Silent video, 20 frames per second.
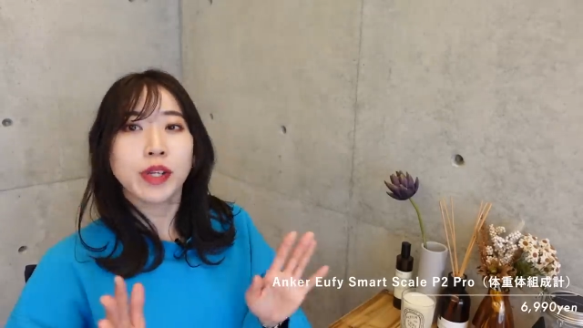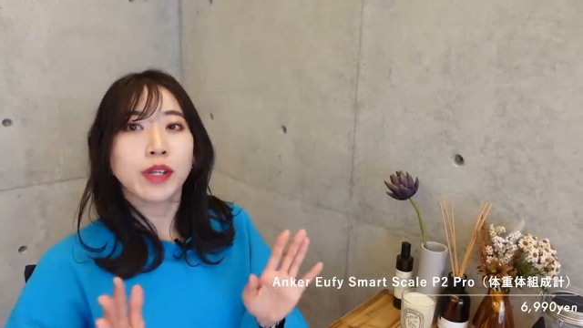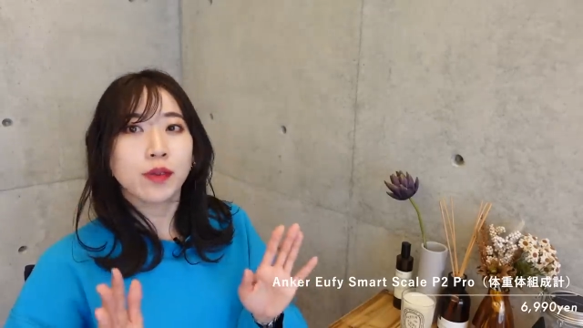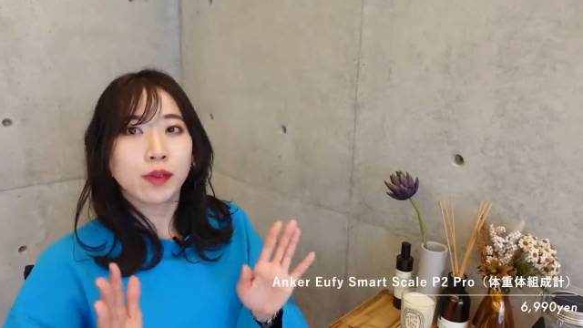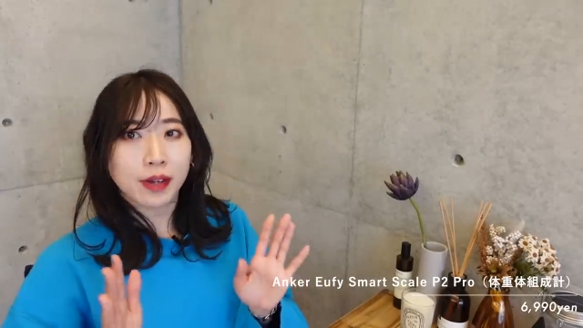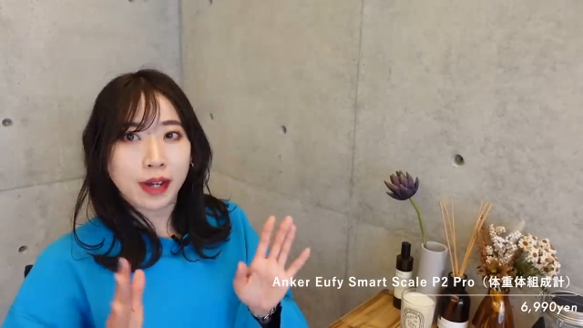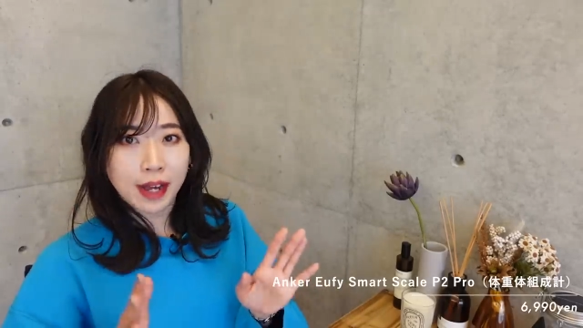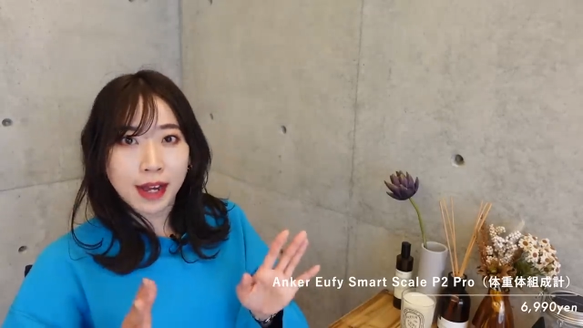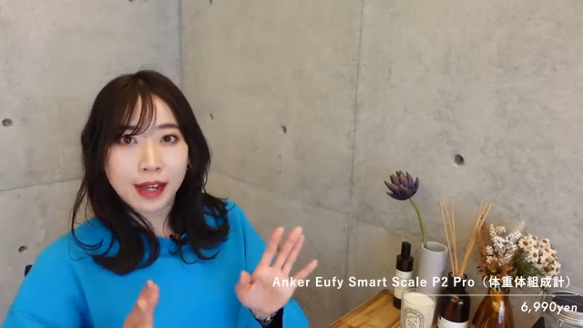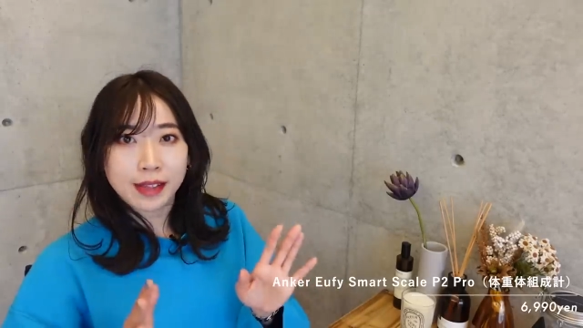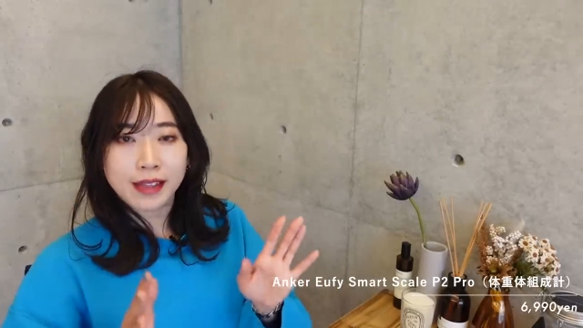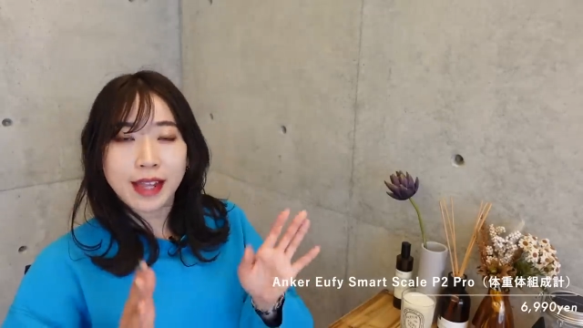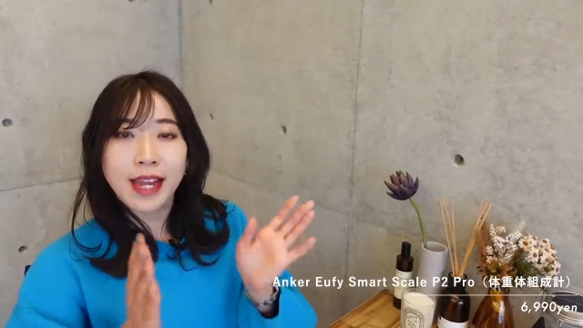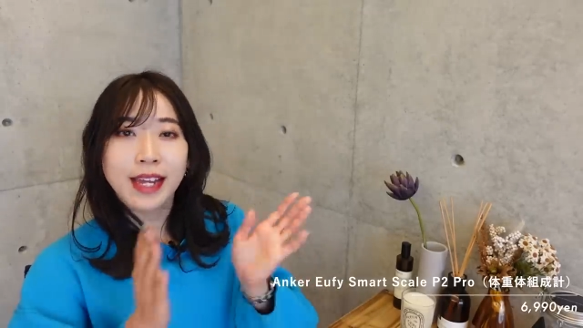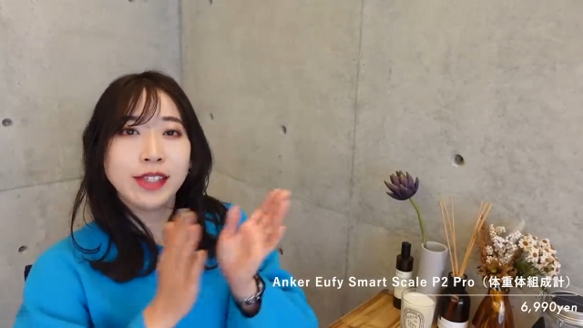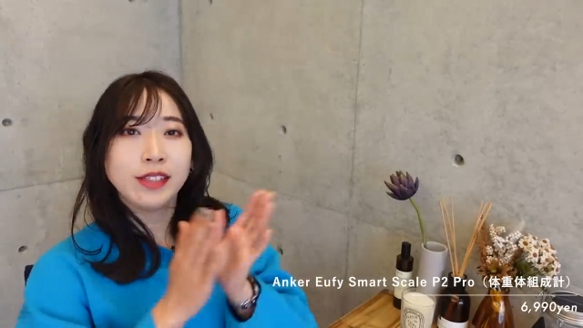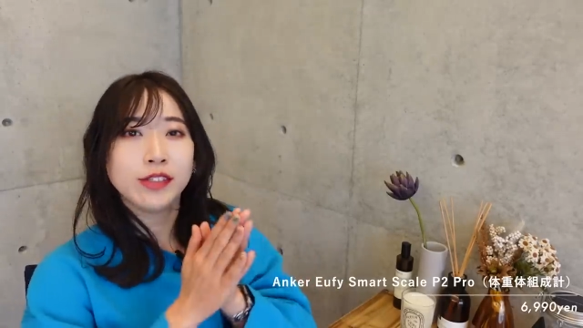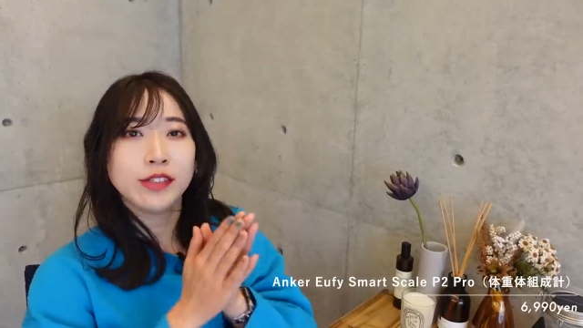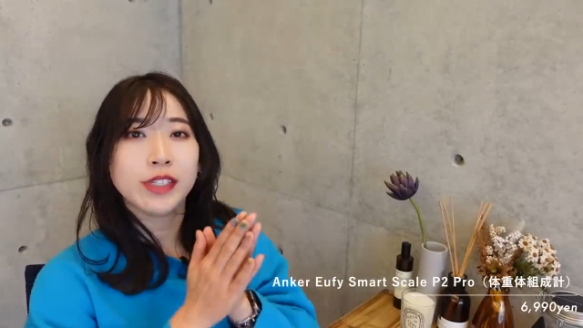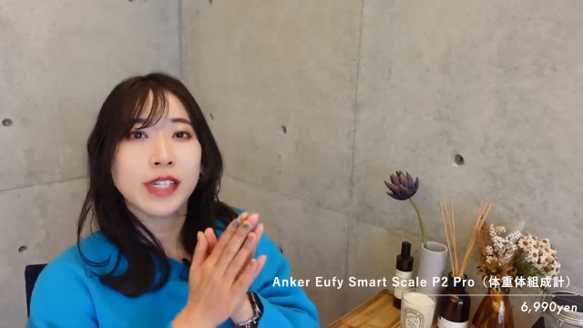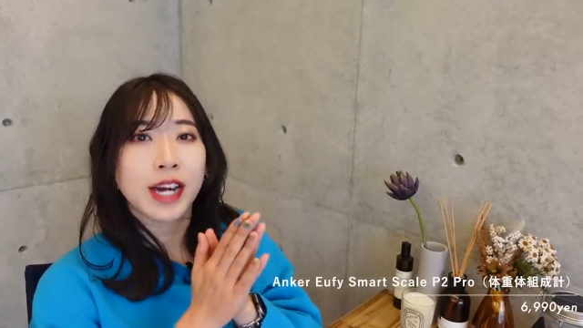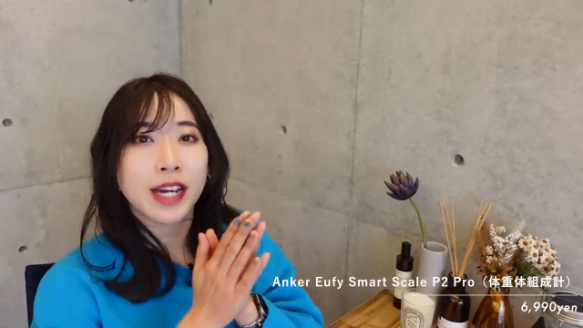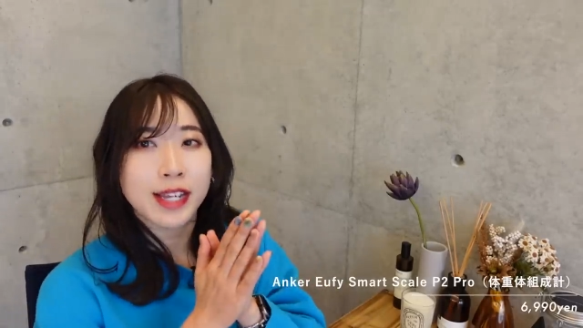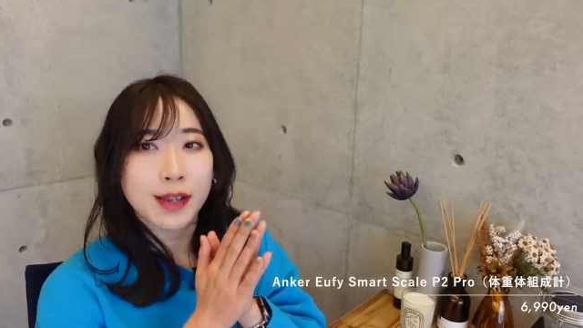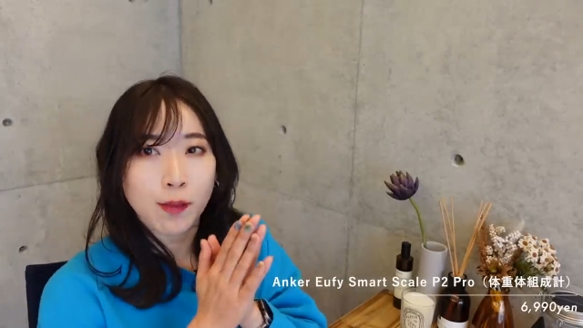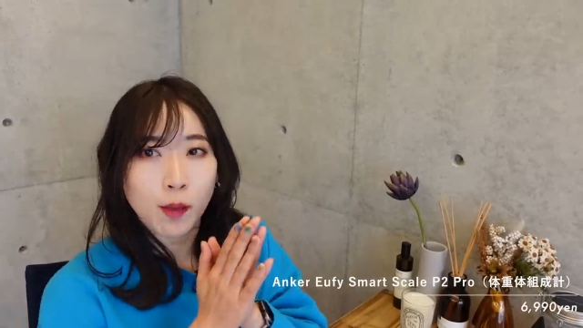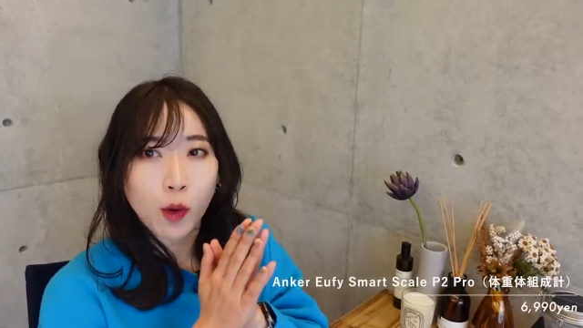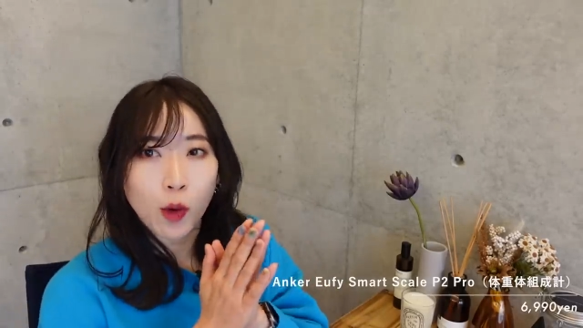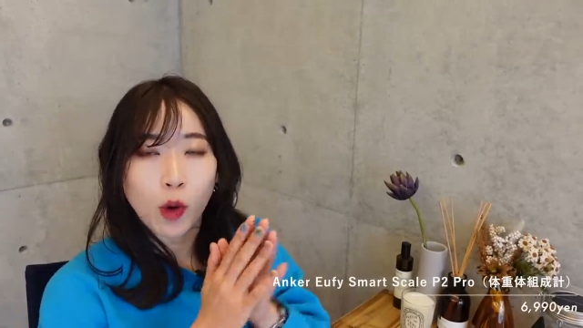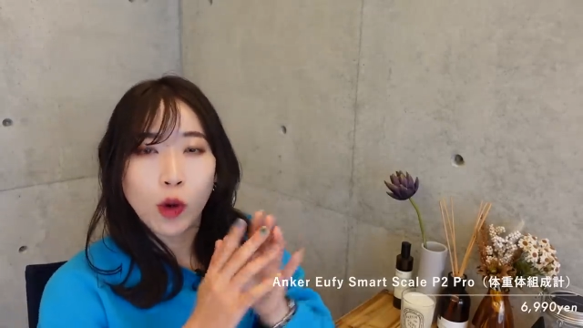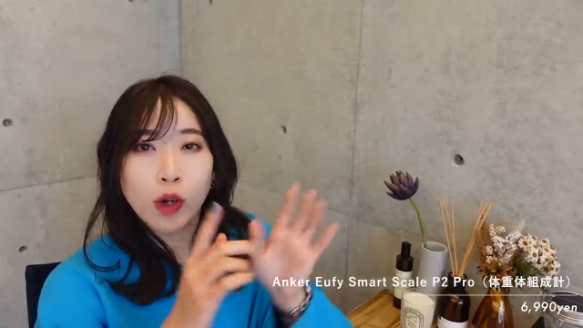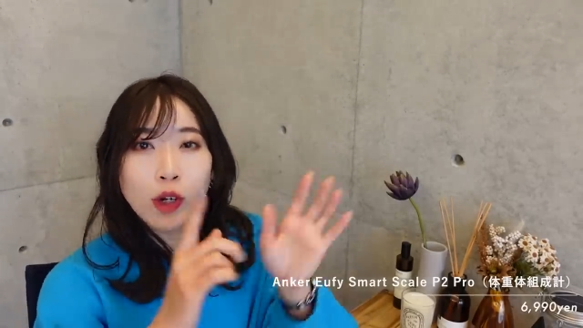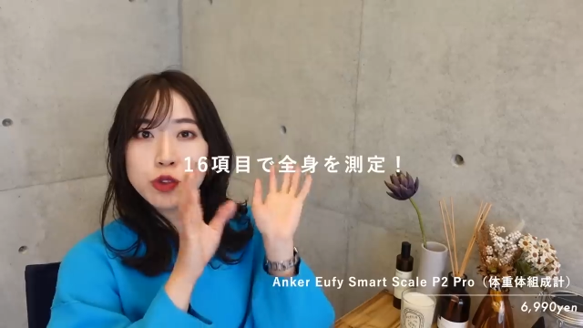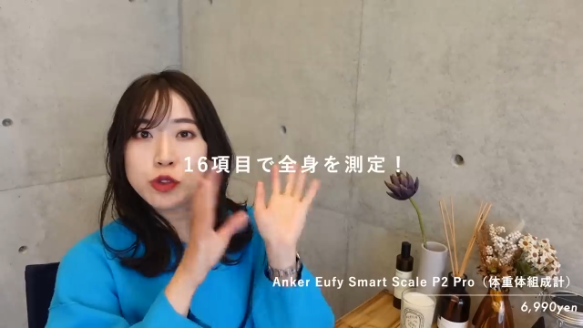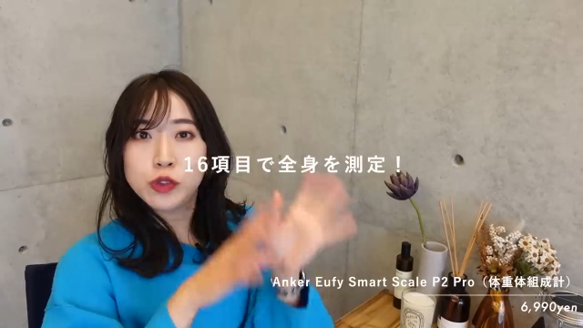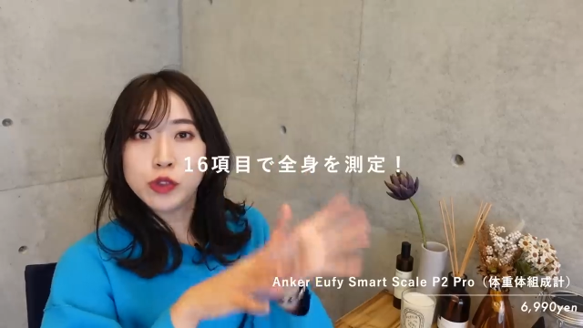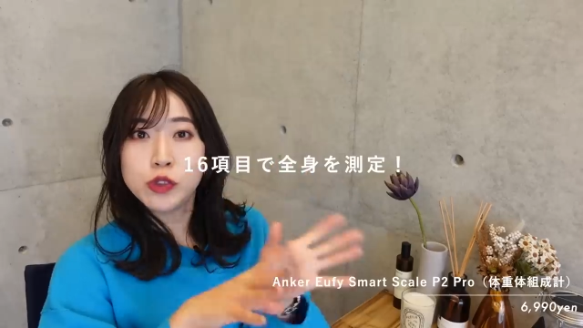いのが体重以外にも